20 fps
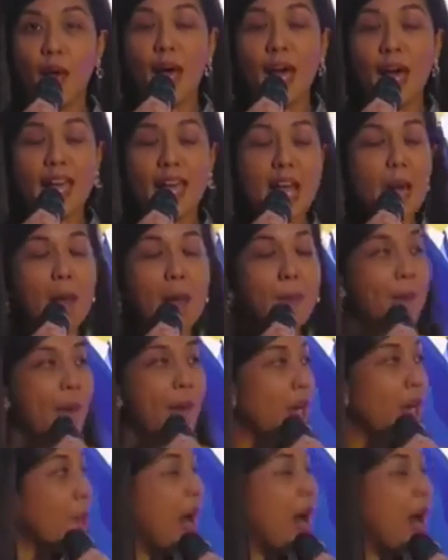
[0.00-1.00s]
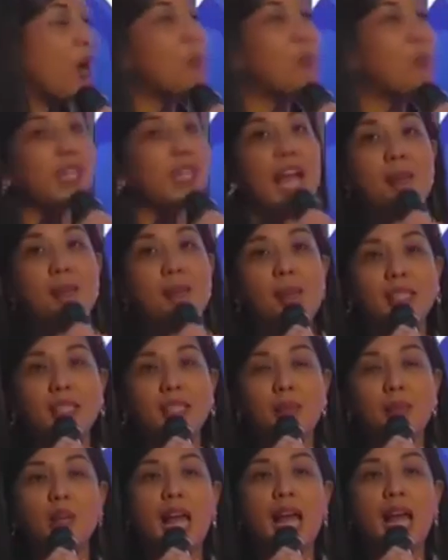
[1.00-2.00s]
Kaya, pero bago po tayo
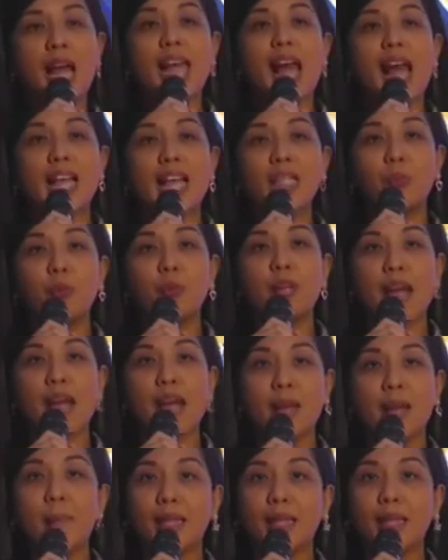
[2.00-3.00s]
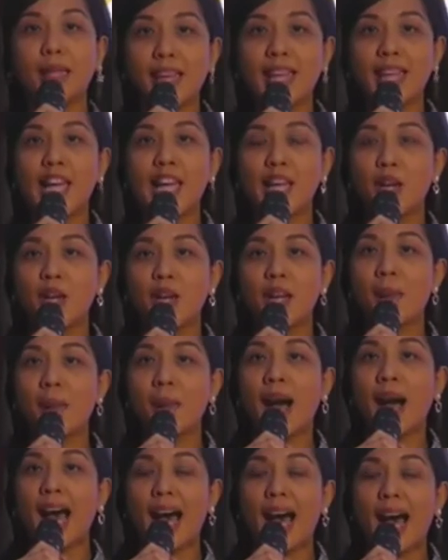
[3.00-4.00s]
magsimula, nais po nating batiin ngayon ang
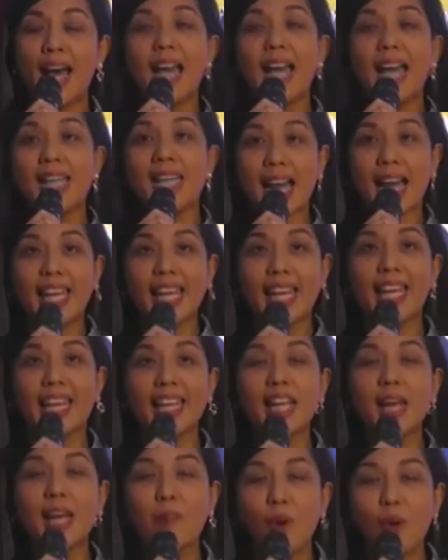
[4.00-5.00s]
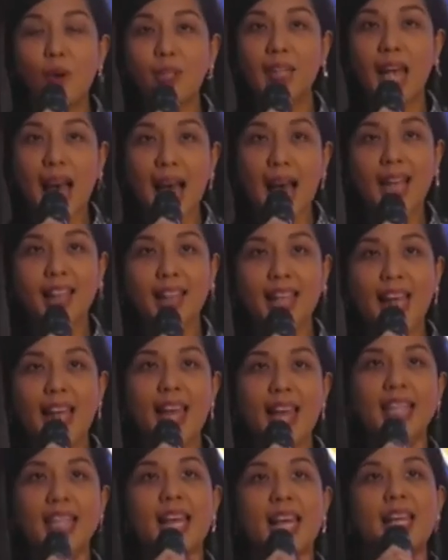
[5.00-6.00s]
mga nakikinig po sa atin,